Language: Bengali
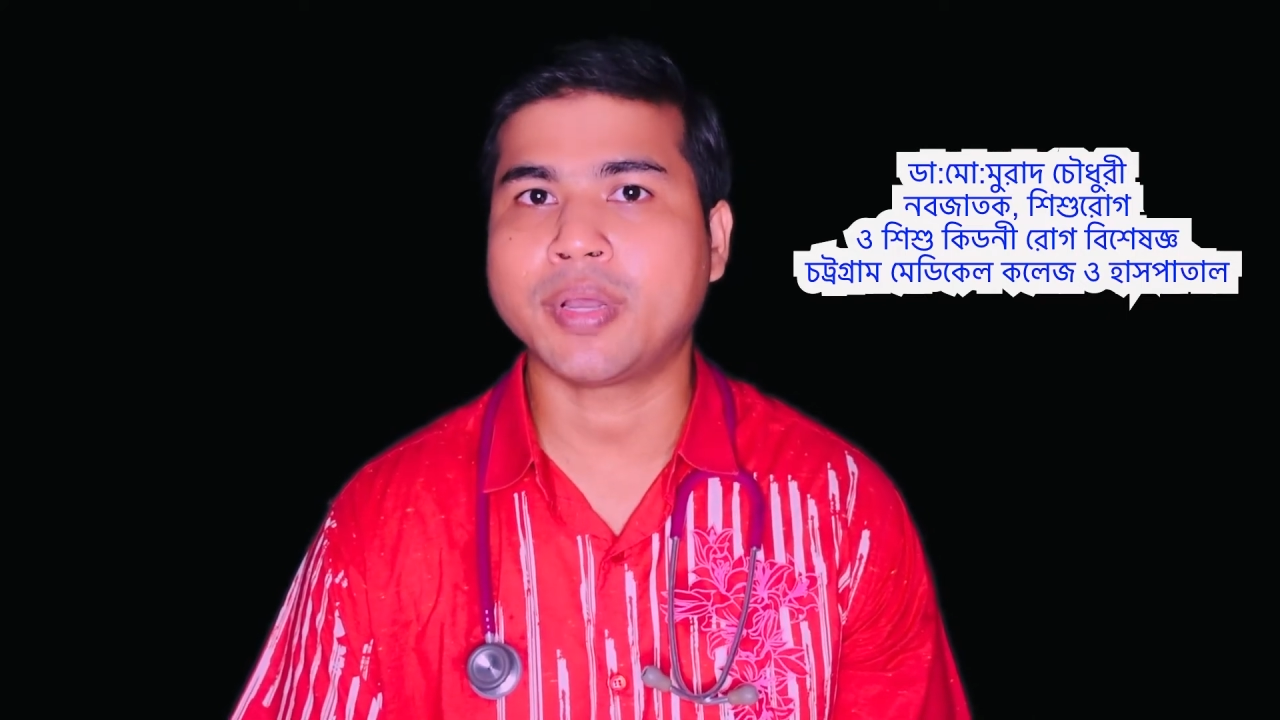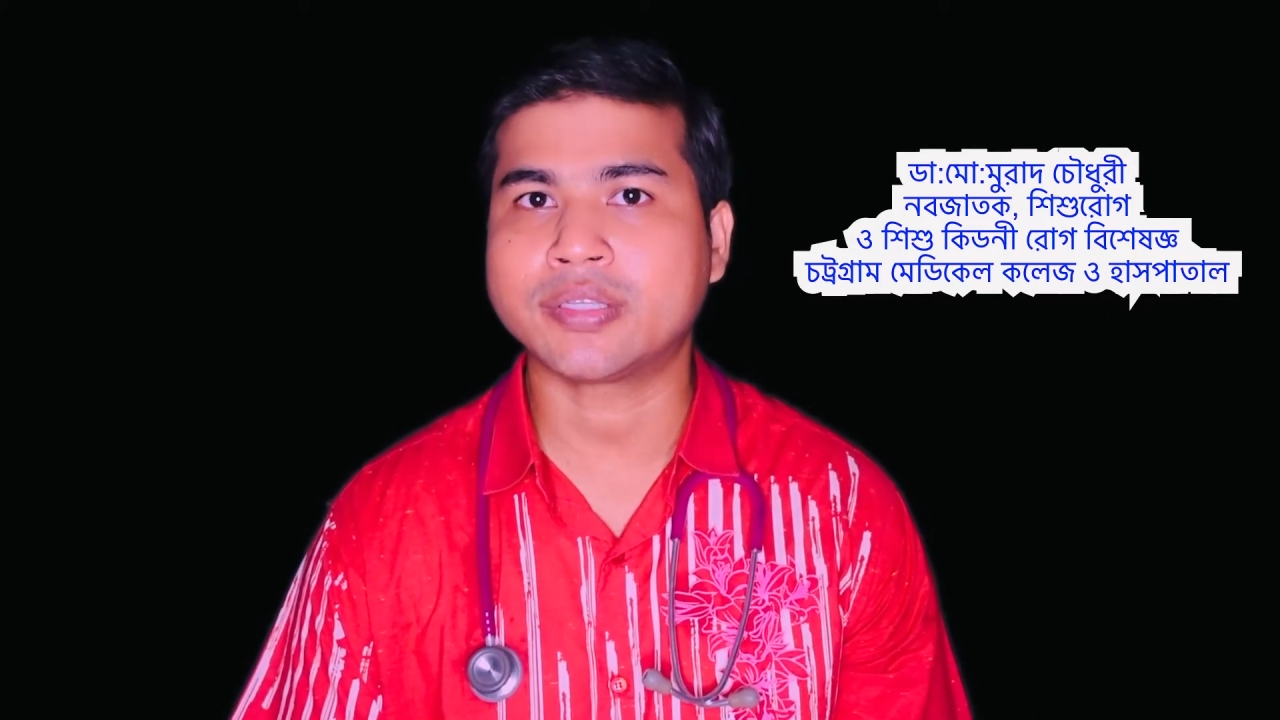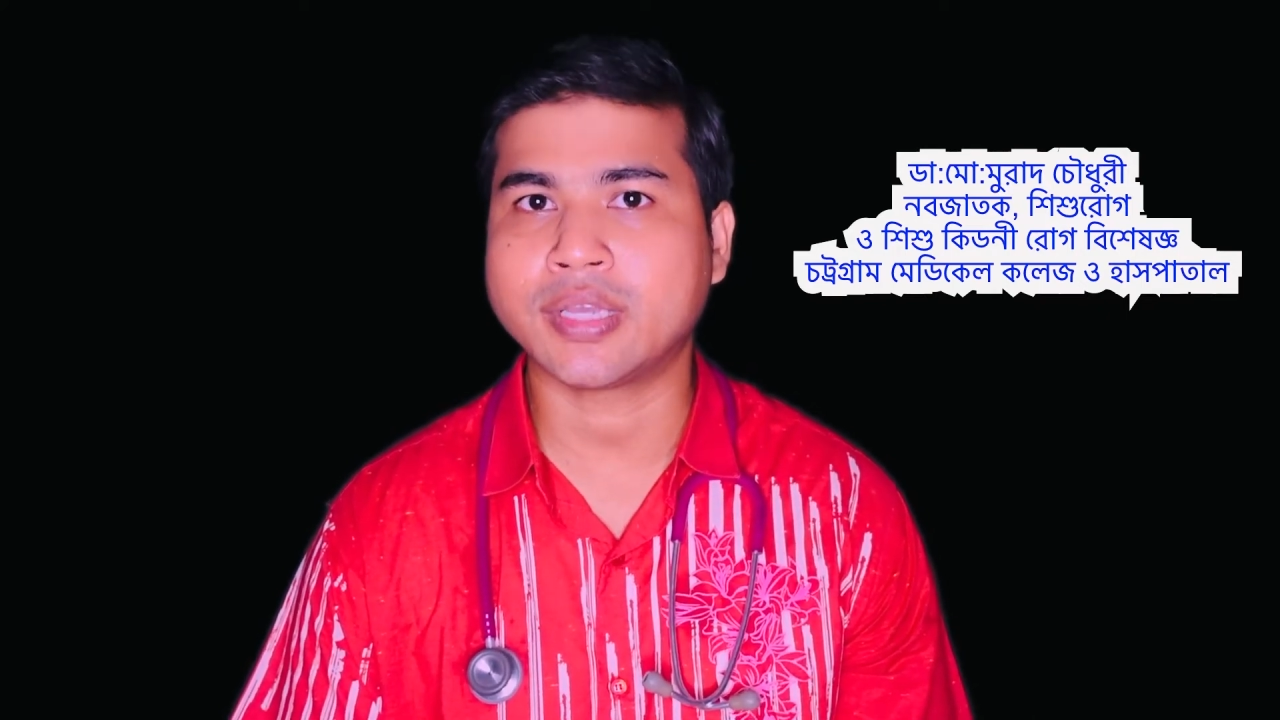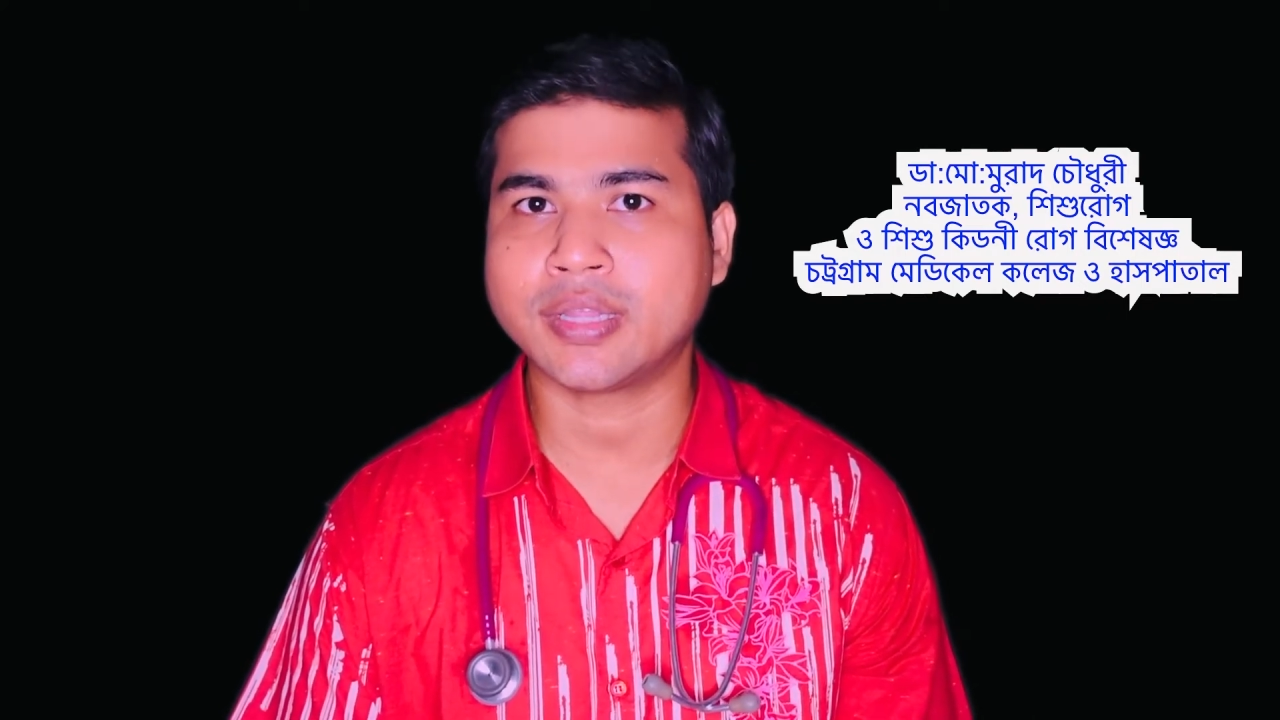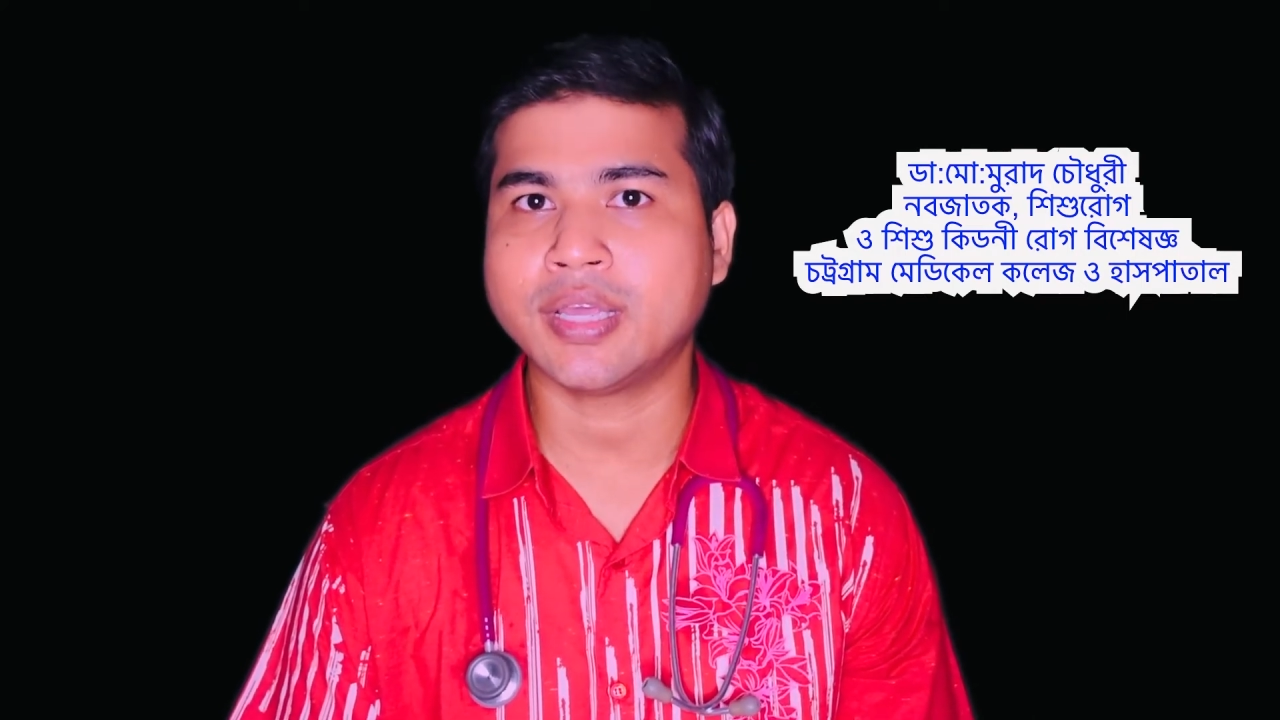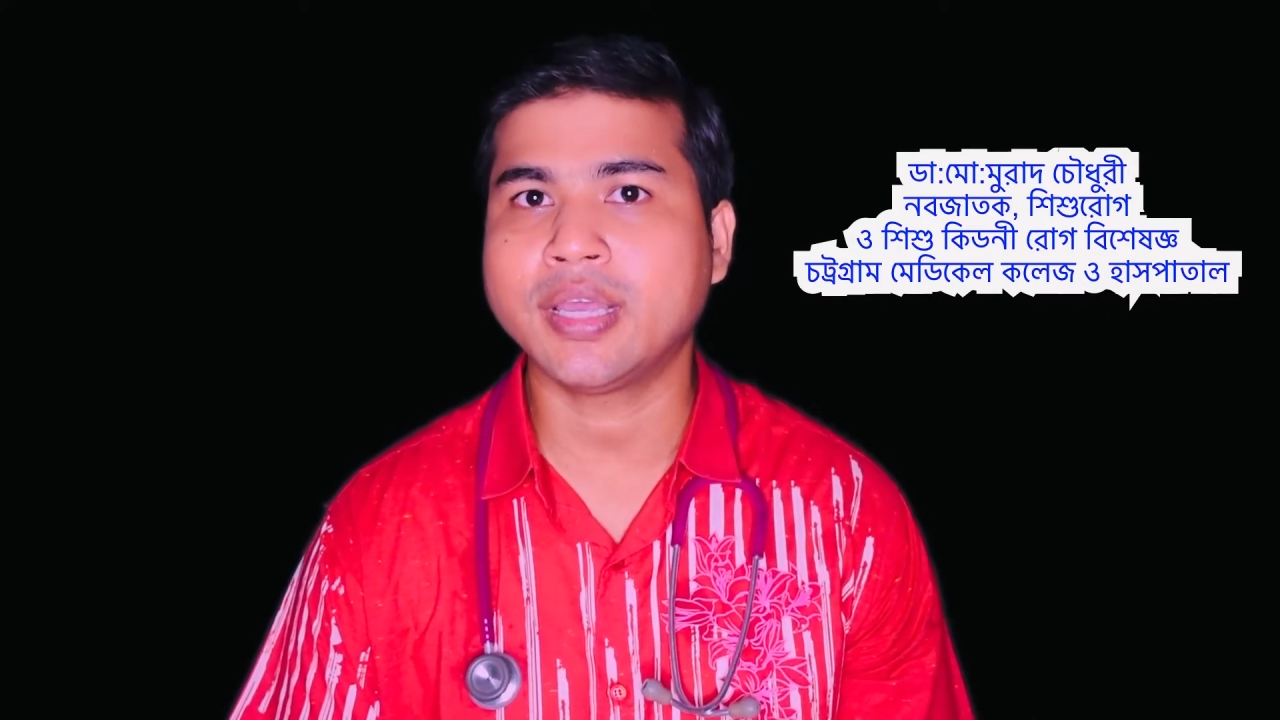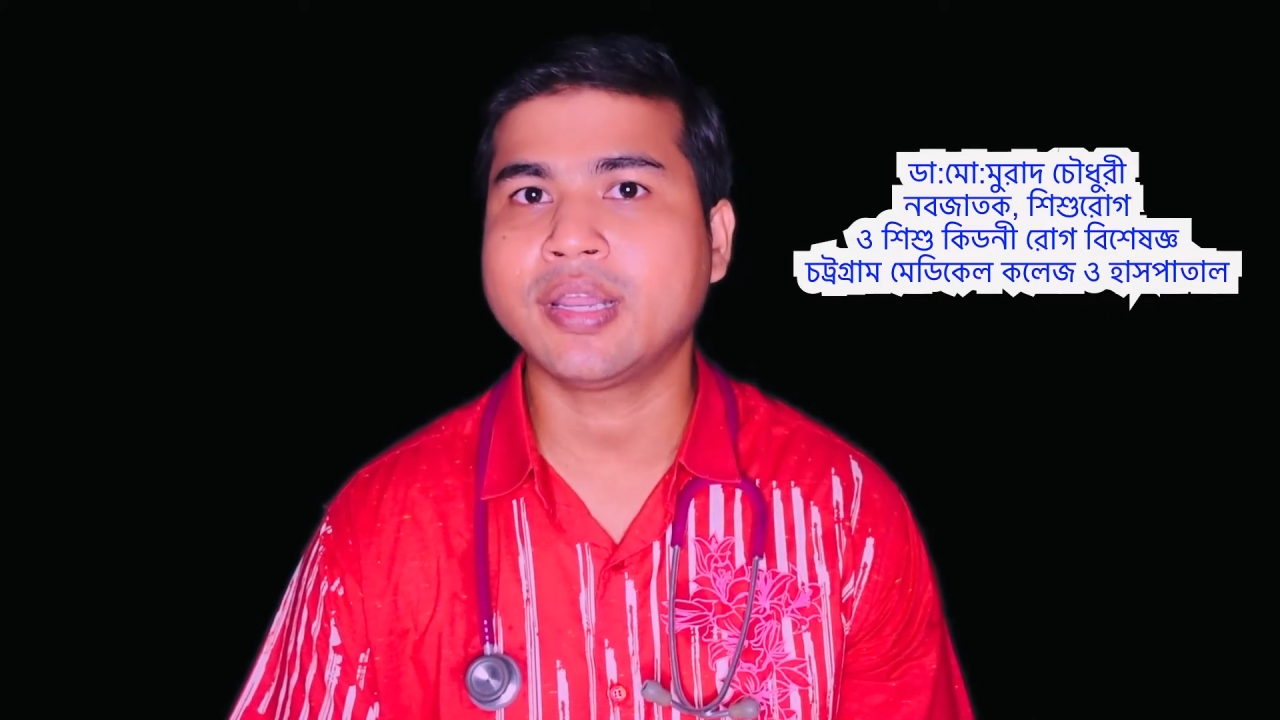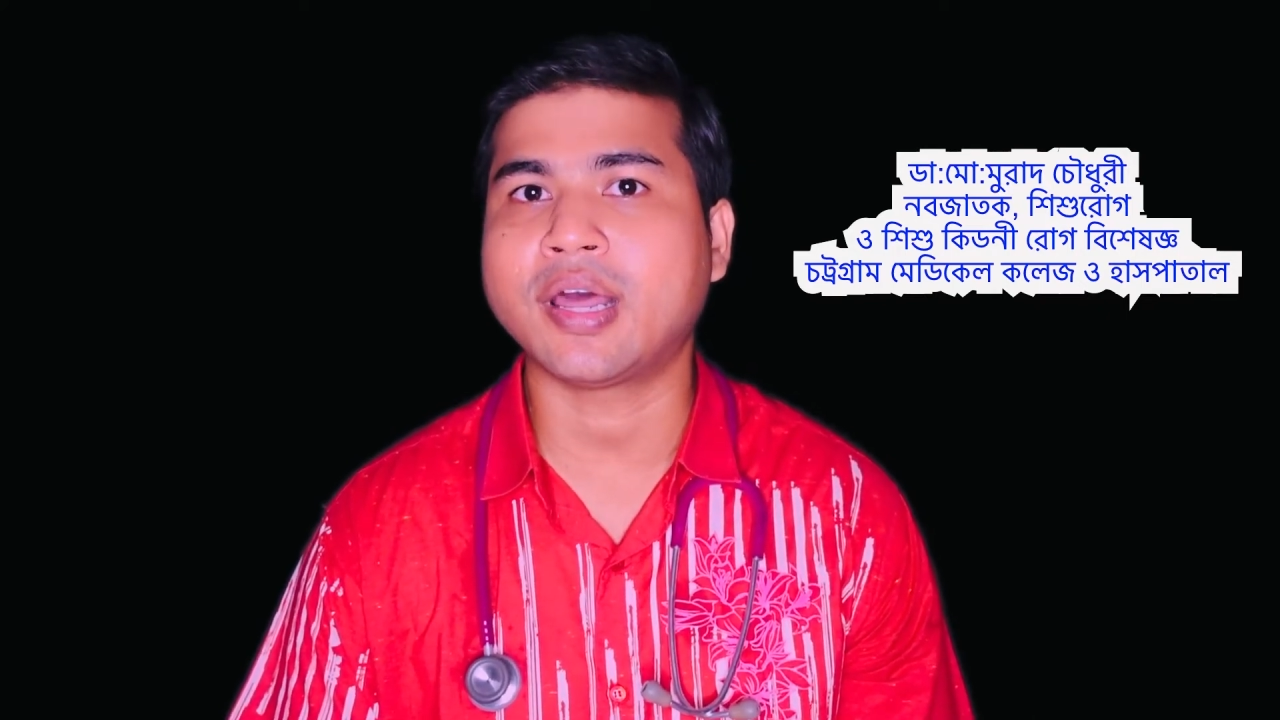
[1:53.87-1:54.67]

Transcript: বাচ্চার দেহে